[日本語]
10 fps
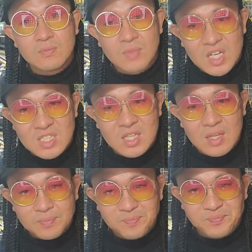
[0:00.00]
マジ
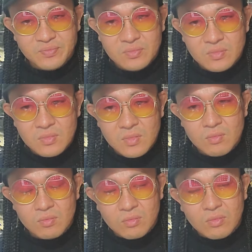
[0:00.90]
で。
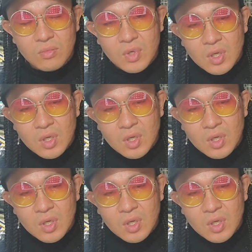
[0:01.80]
うん。